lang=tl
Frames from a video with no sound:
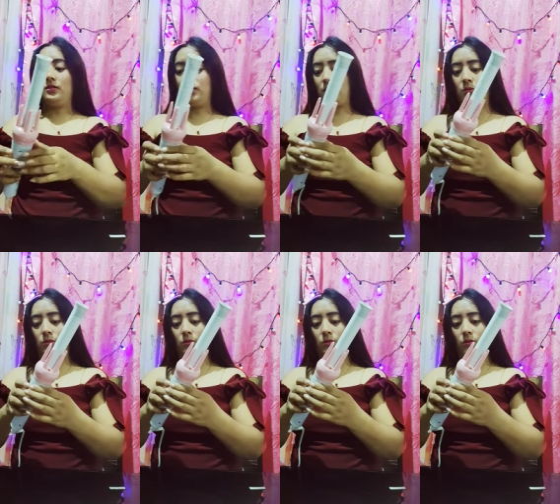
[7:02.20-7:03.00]

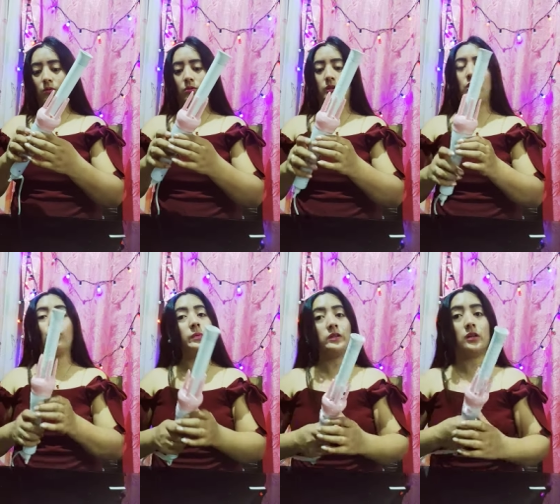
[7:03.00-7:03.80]
Siguro, kung hindi ko
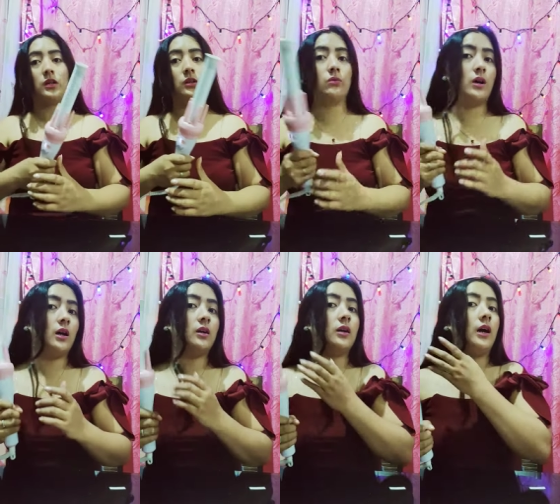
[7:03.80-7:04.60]
pa siya kinuha
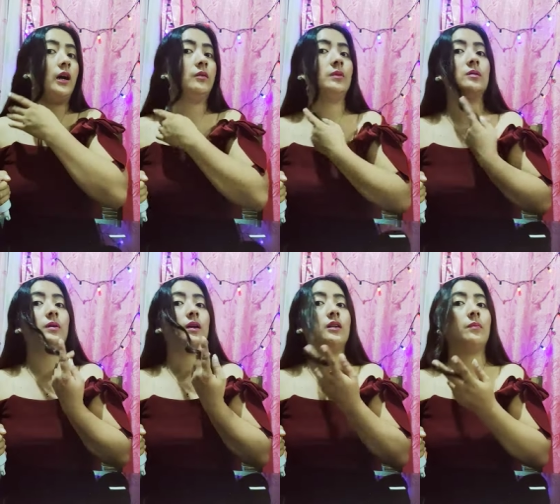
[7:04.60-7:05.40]
agad, mas
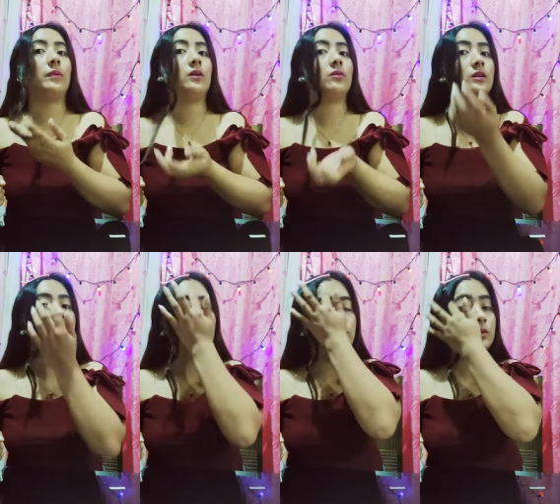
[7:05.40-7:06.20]
maganda pa yung
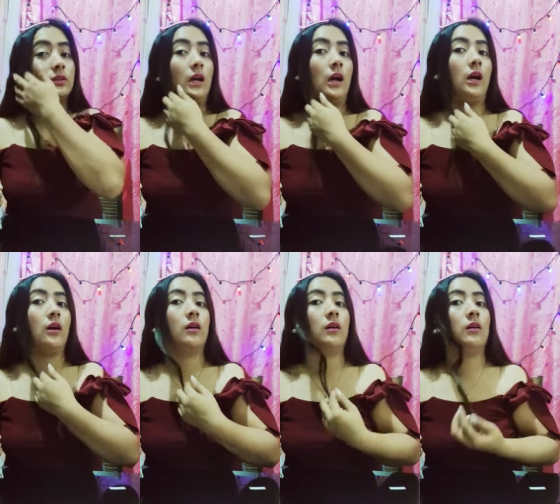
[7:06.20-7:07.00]
result niya.
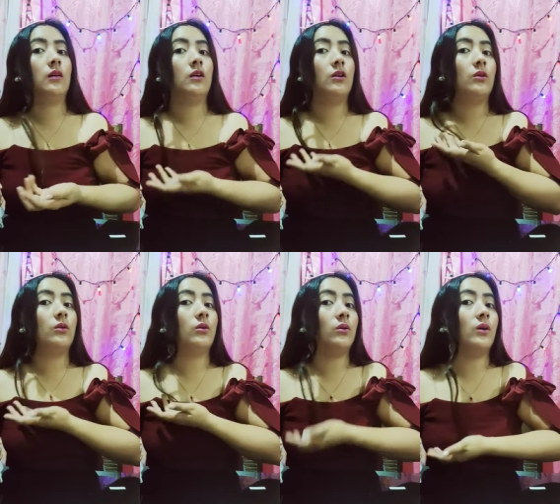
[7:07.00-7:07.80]

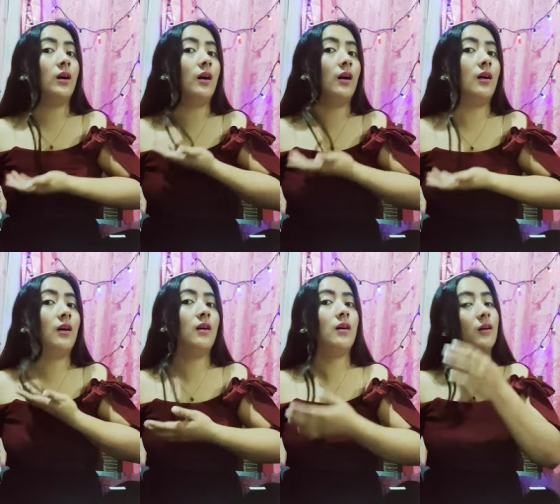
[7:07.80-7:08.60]
Uh oh, -huh.
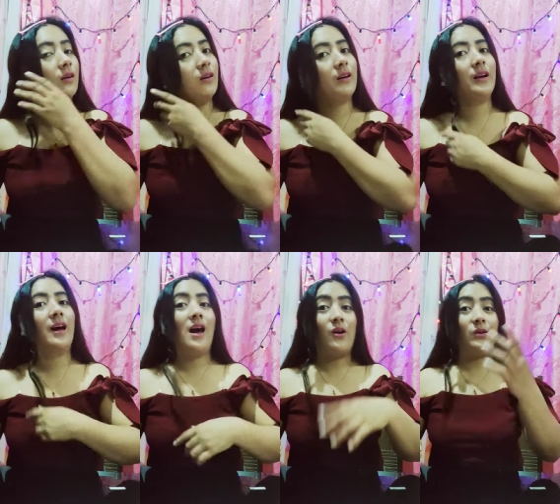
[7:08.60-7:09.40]

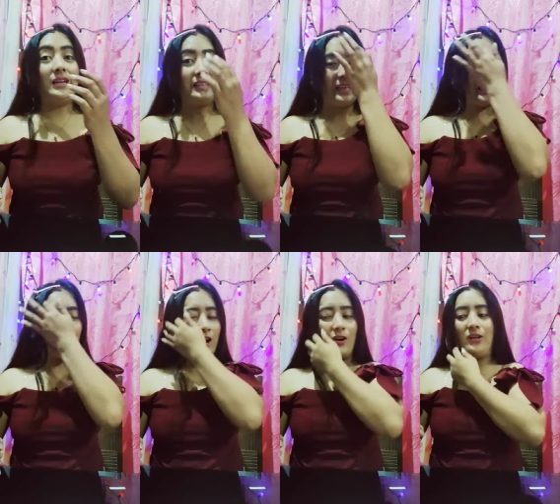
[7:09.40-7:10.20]
Ulitin ko
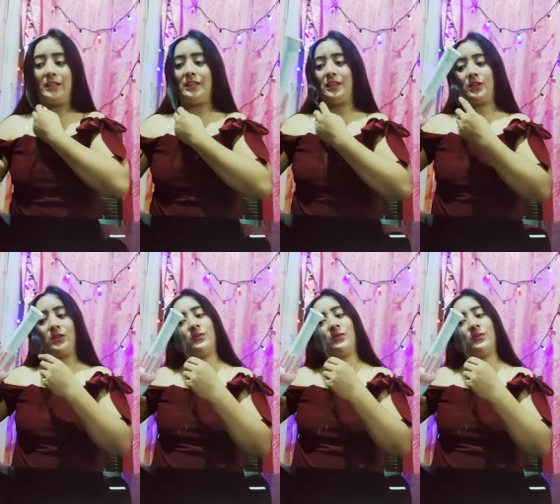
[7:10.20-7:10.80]
ha, ulitin ko.